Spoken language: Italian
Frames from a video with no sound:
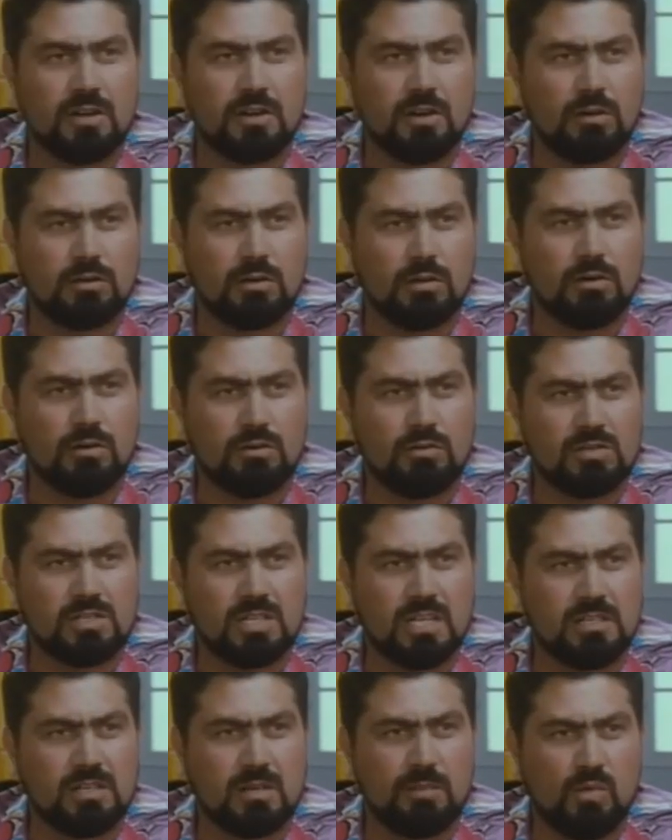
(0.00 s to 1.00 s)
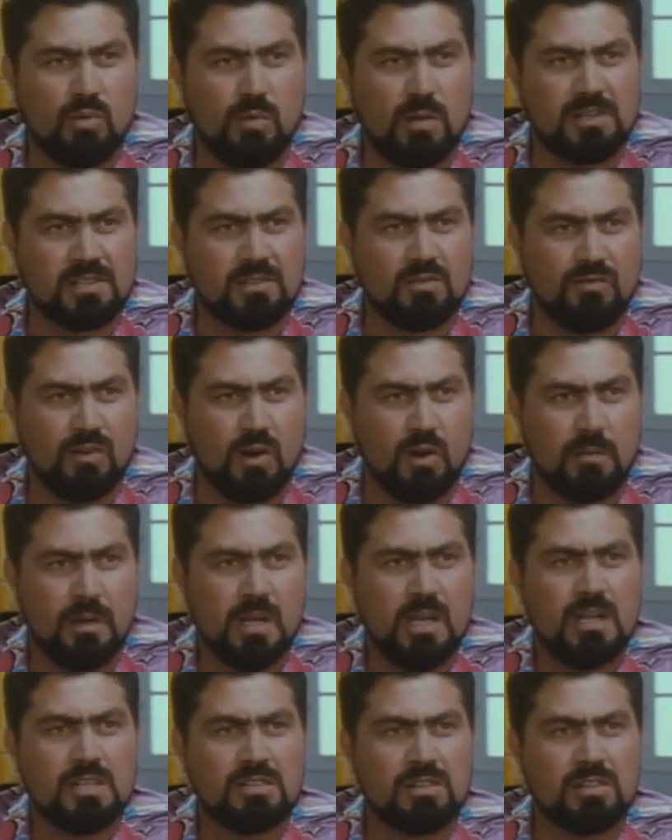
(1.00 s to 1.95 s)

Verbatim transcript: sono 8 con più 6 a proposito di forma.